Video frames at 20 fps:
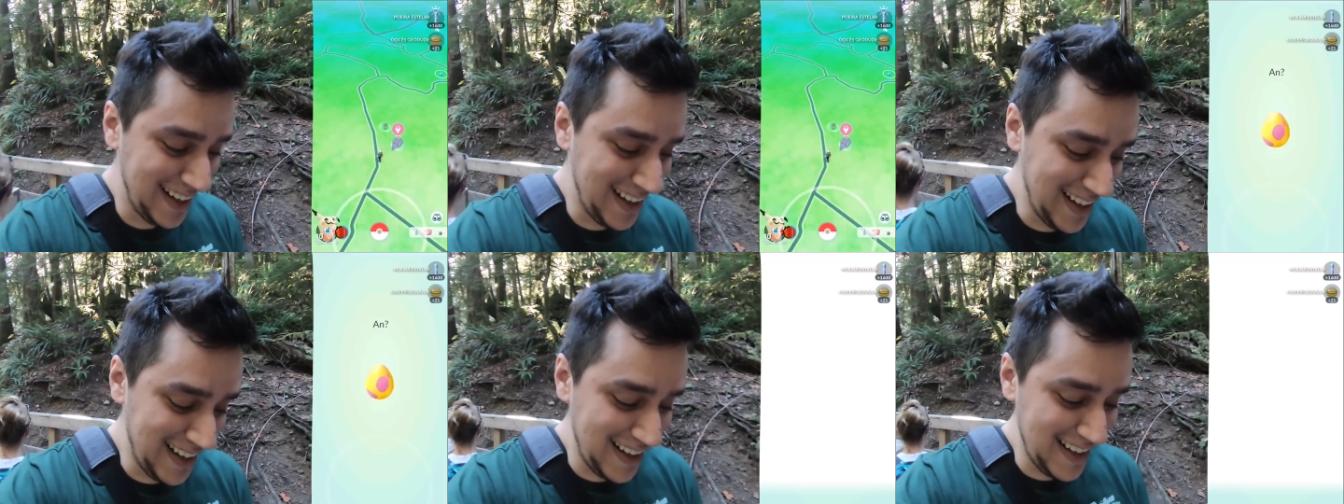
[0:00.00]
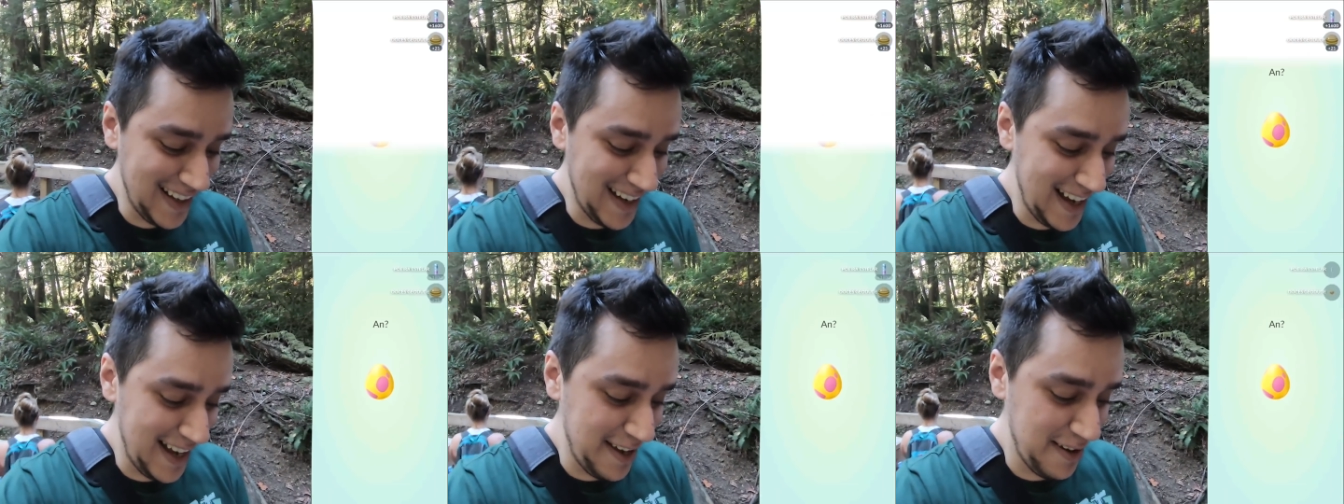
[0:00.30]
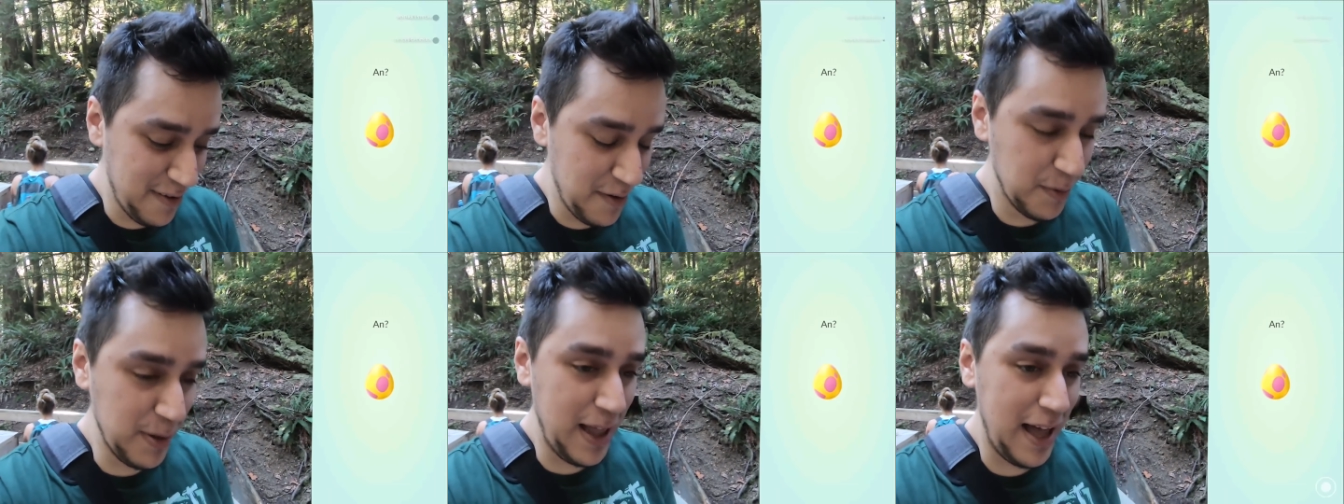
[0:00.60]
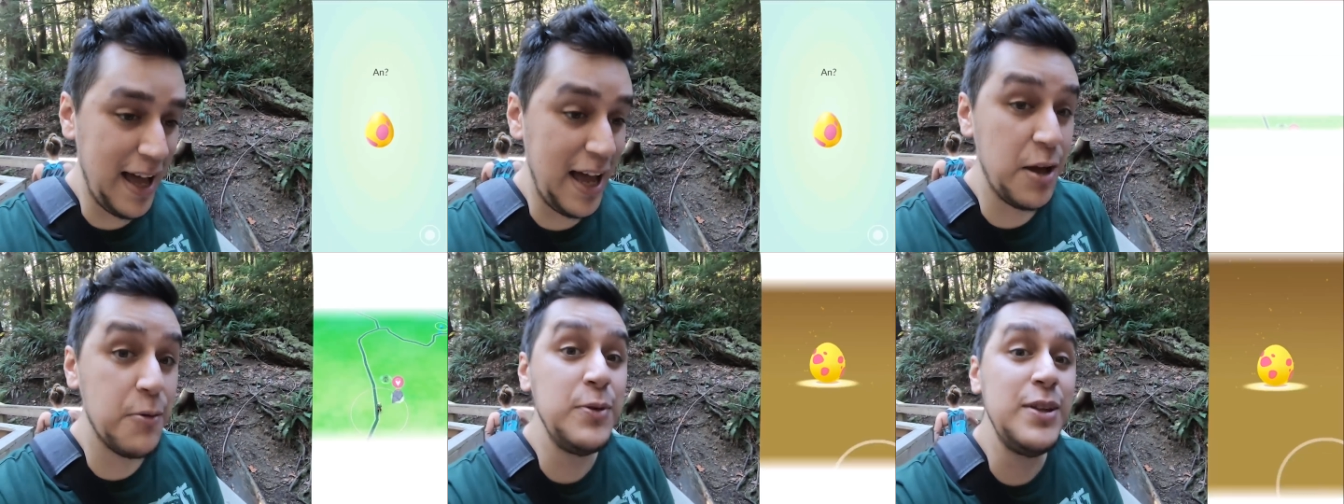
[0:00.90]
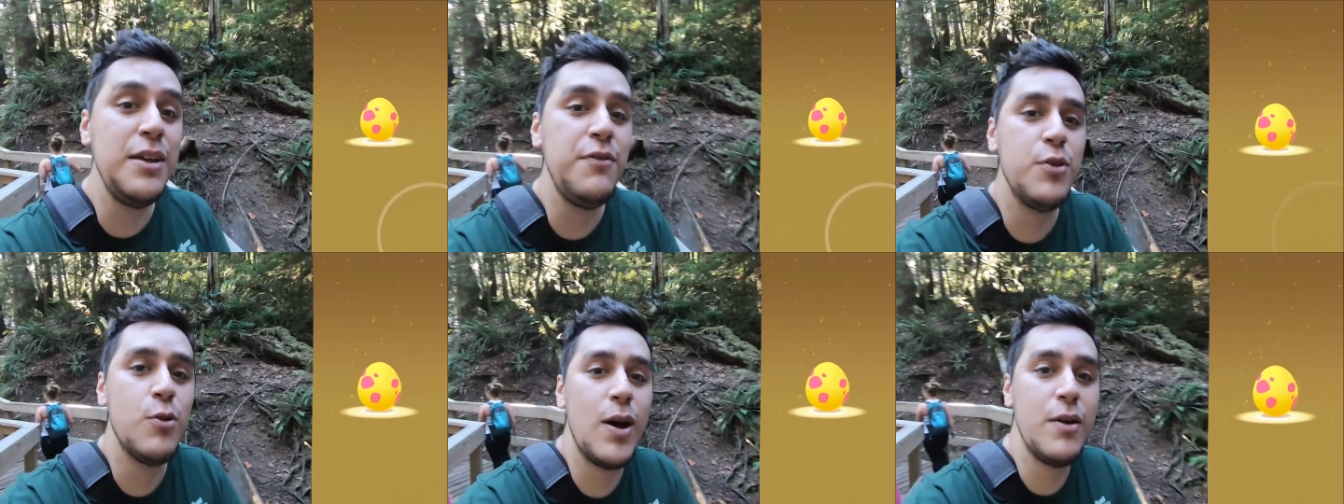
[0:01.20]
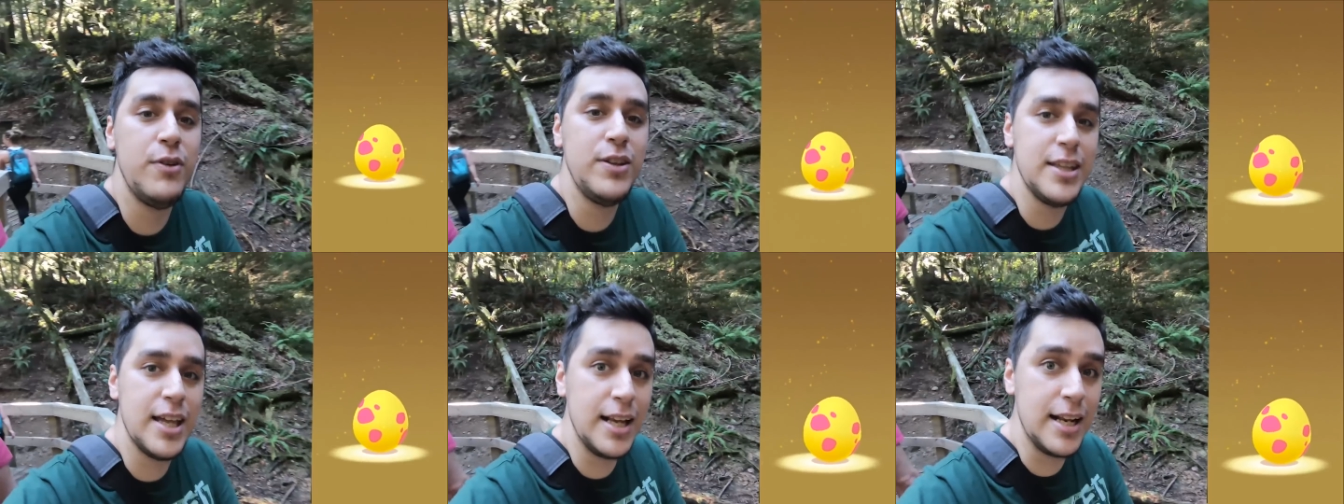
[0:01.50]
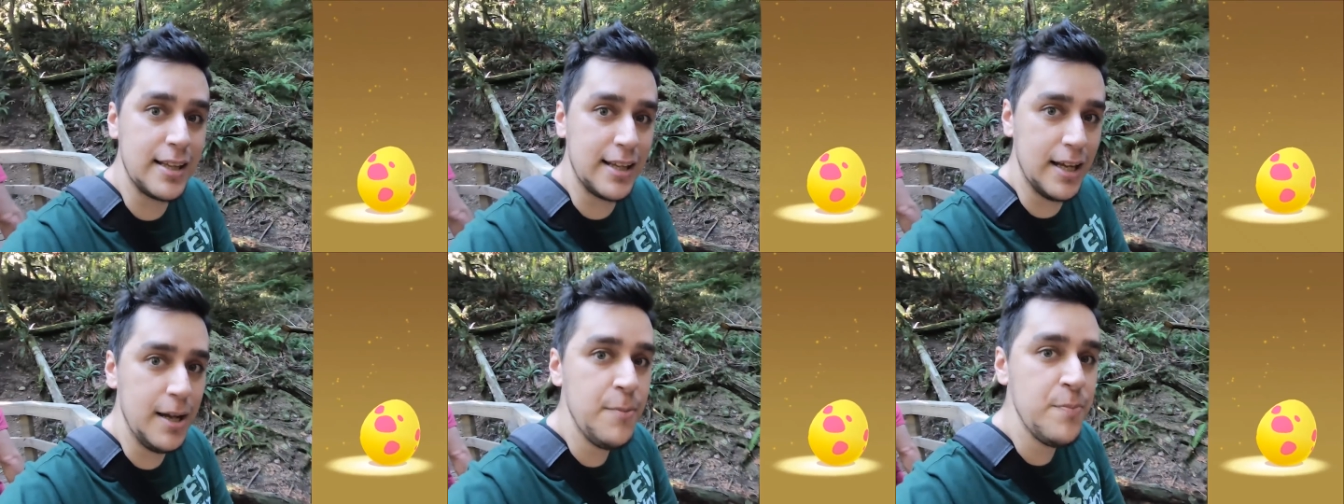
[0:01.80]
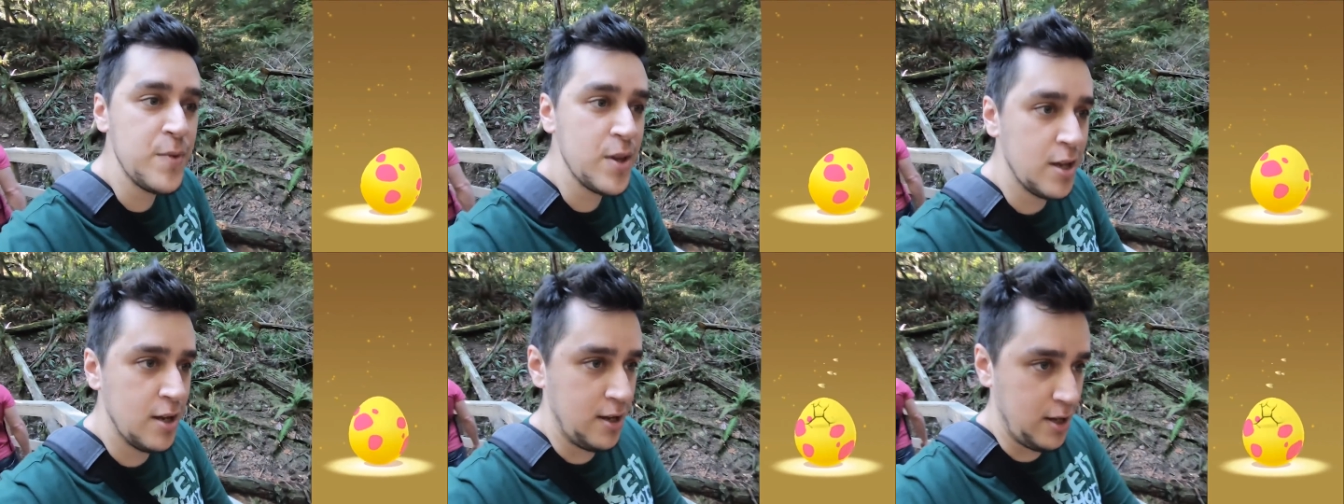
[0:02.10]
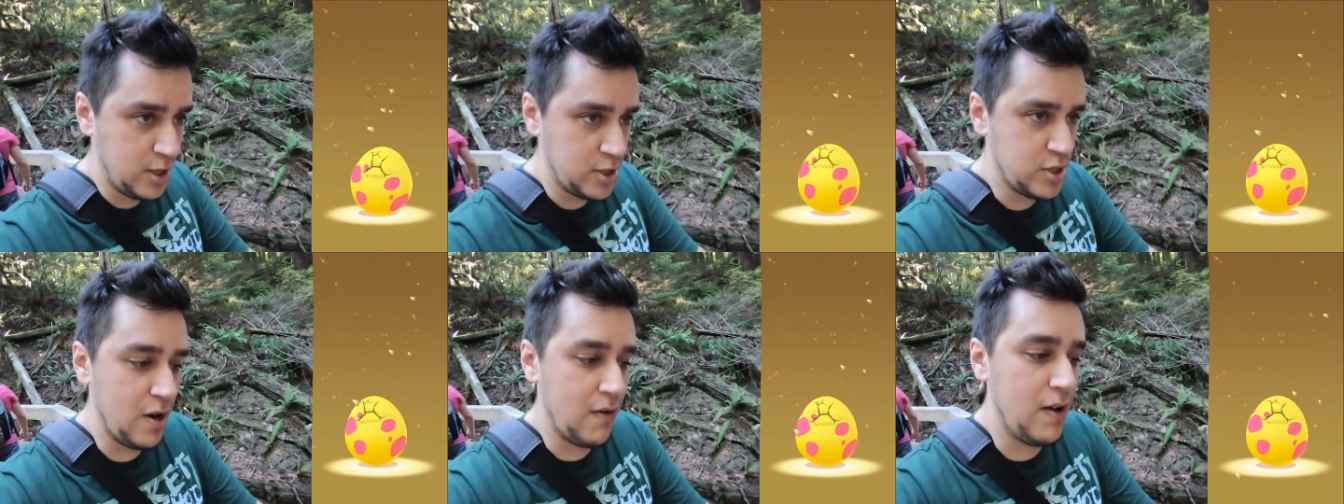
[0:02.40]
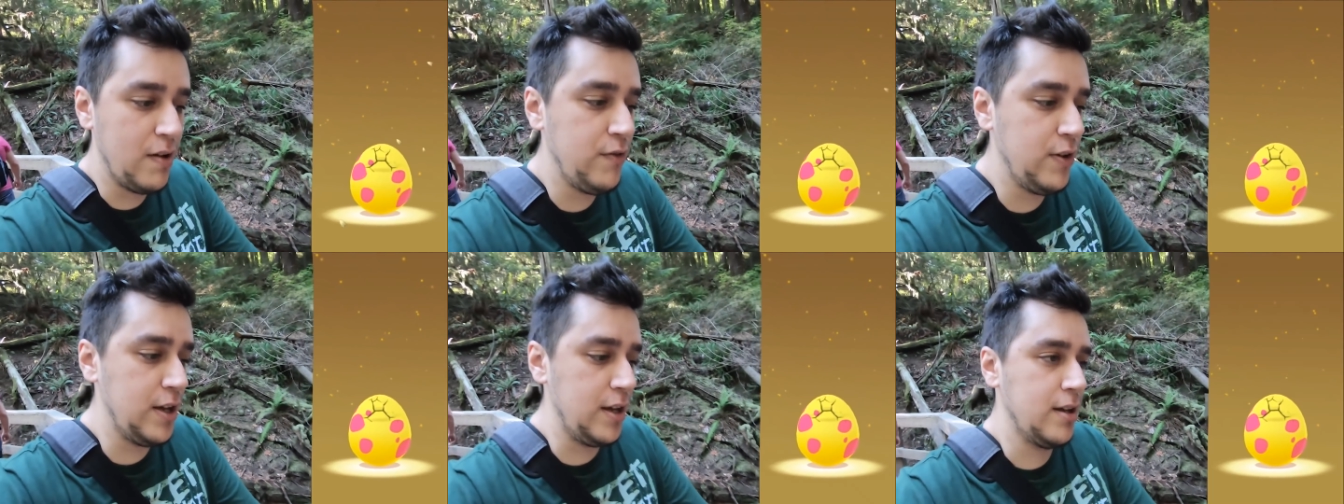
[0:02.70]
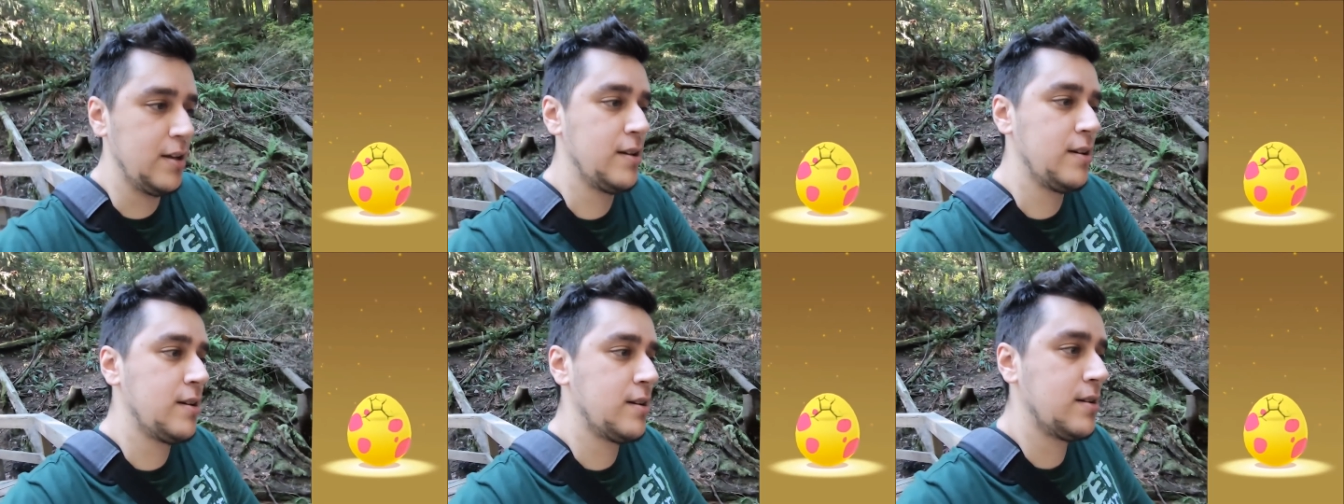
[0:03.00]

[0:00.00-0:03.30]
Ai, ai, vamos lá. Eu nem vi o IV dele, tá? Já vai ver.